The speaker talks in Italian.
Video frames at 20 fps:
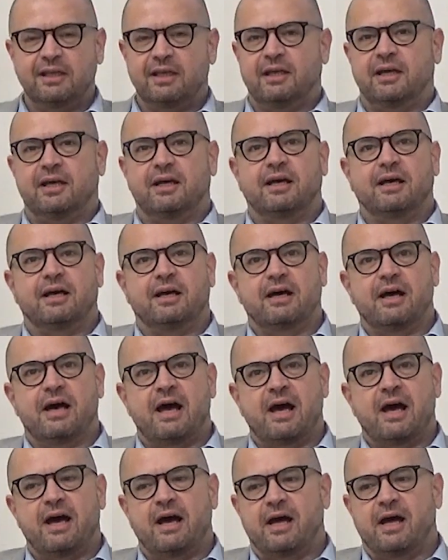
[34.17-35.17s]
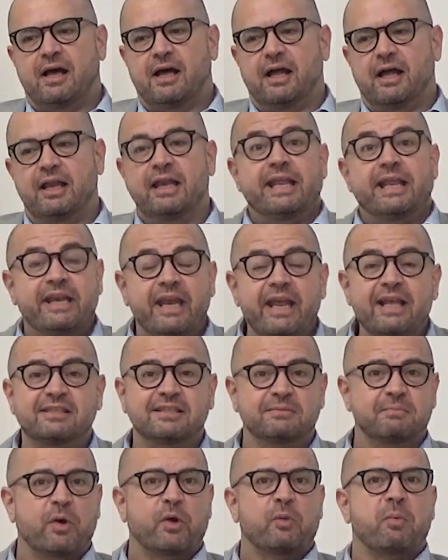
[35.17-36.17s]
eh,
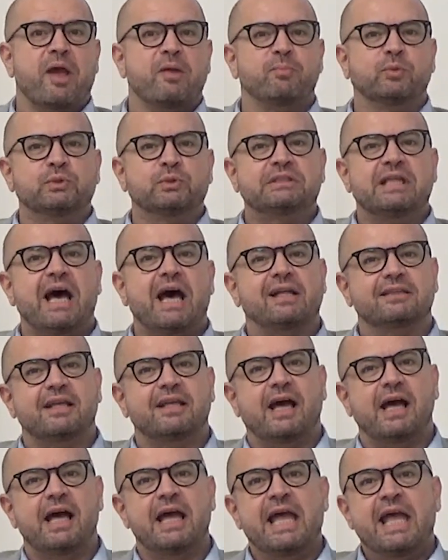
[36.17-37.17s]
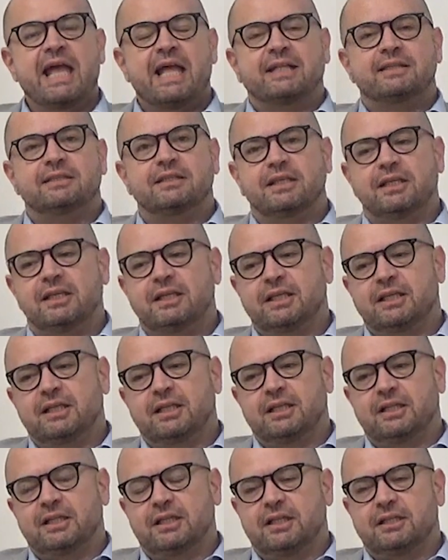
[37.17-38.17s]
all'ennesima ormai puntata
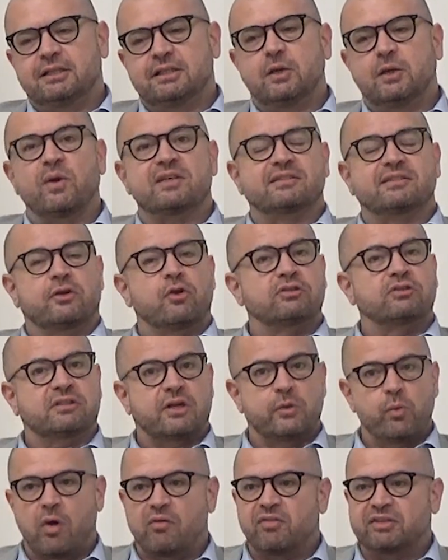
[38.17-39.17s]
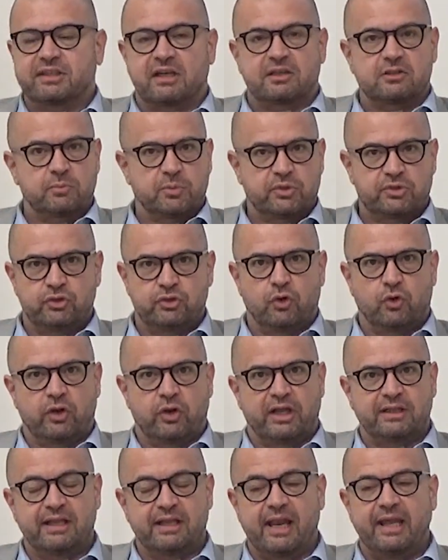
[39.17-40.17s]
di, di, questa nostra nuova
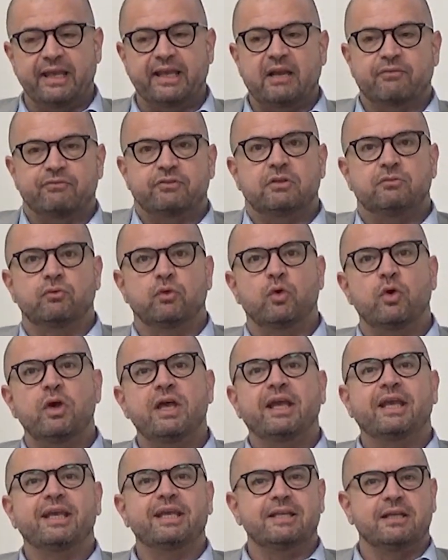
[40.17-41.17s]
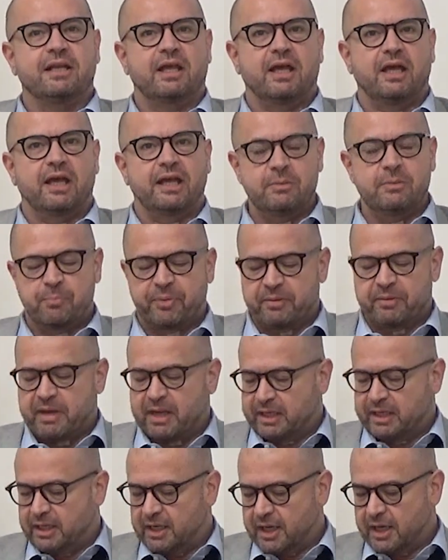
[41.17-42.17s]
trasmissione dell'ICAF TV in, in, prima
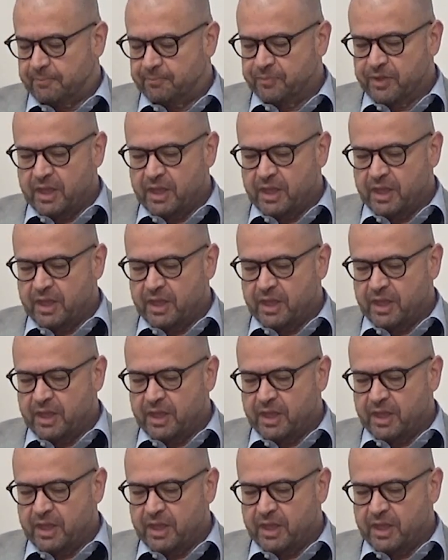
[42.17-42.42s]
linea.